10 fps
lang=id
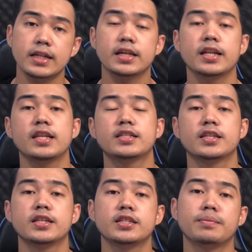Nah, jadi di
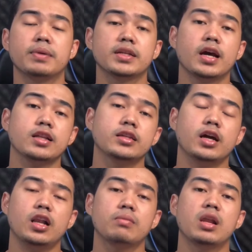sini simpelnya
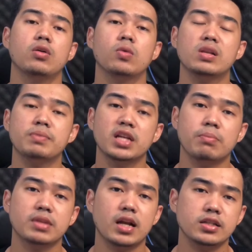ketika kalian melakukan
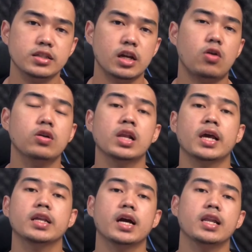pendaftaran secara
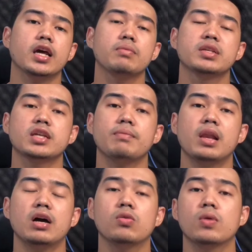online, kalian bisa
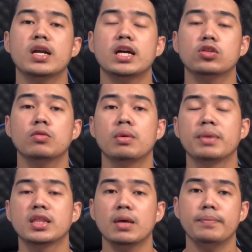melakukan atau
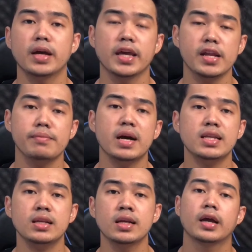meminta
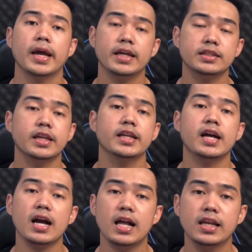pengiriman
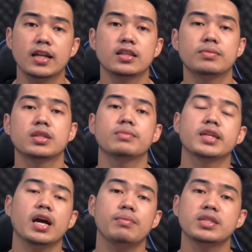STNK kalian, teman-teman
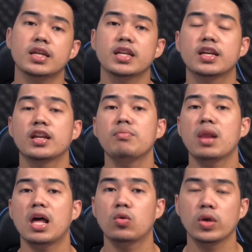ya. Bisa dikirim
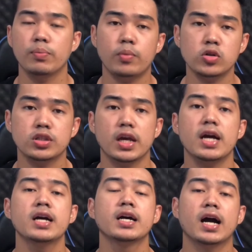melalui pos
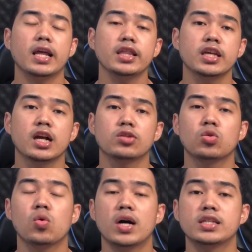ya. Kalian tinggal
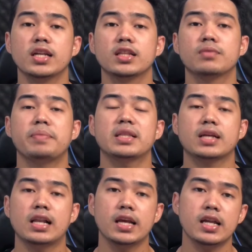tunggu aja di tempat
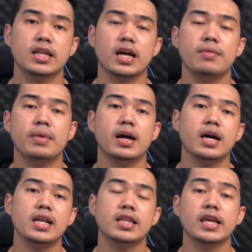kalian ya,
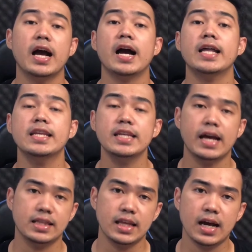maka nanti akan
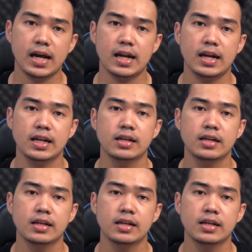diantar.